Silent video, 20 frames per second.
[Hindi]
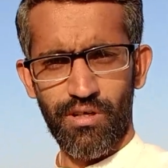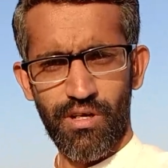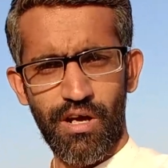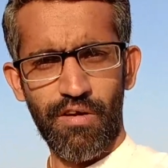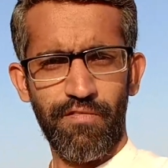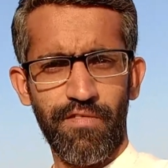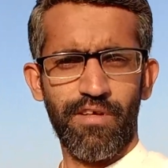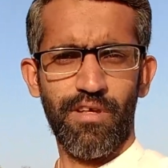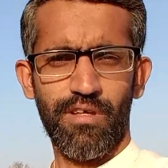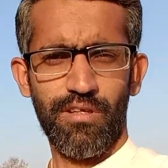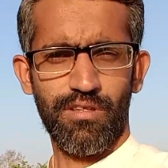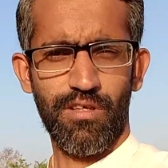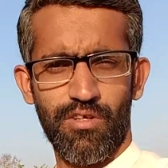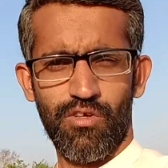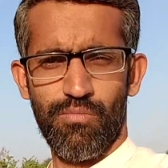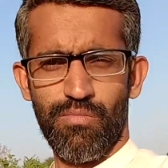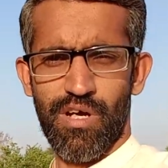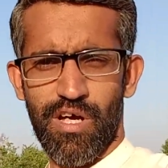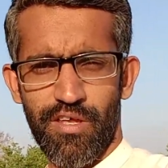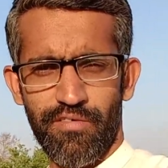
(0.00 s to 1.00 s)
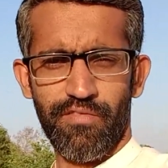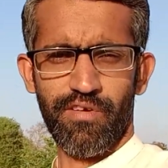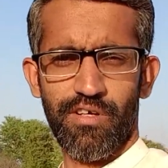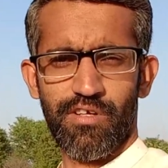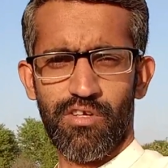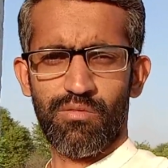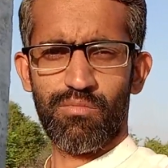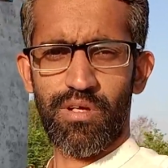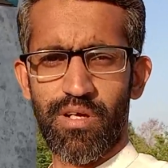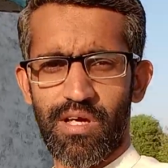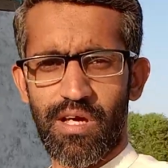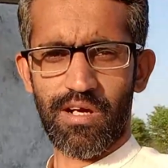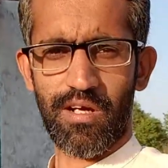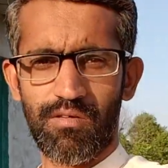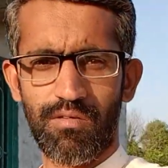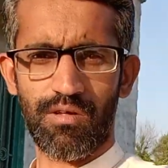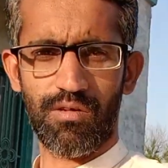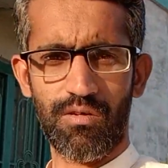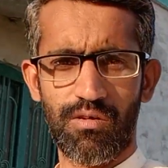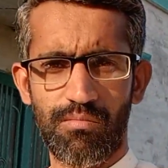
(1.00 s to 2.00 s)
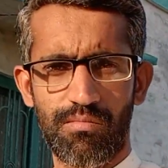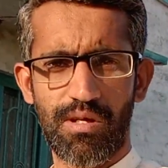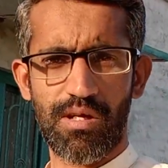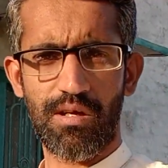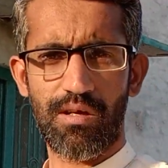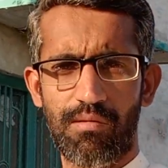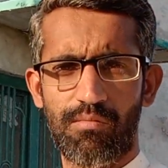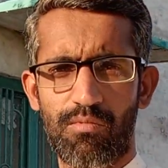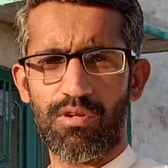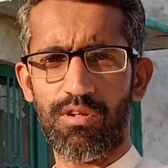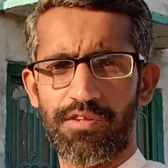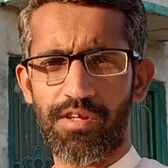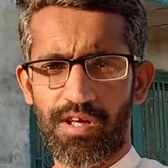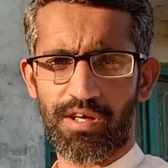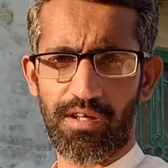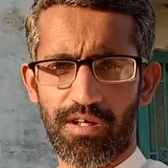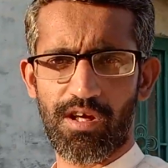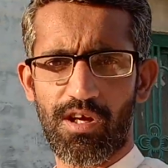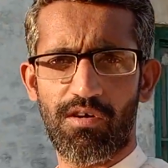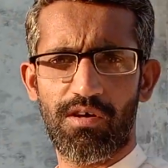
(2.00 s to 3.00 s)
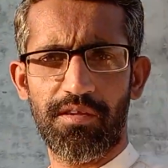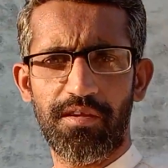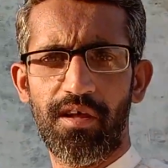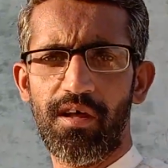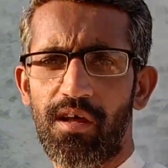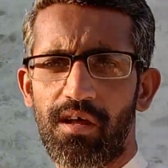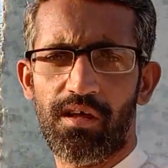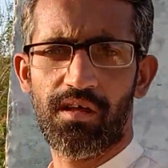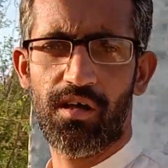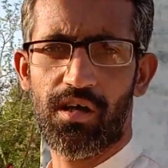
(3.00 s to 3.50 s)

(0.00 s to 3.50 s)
काफ़ी दिनों बाद वीडियो बना रहा हूँ क्योंकि मैं मुल्तान गया हुआ था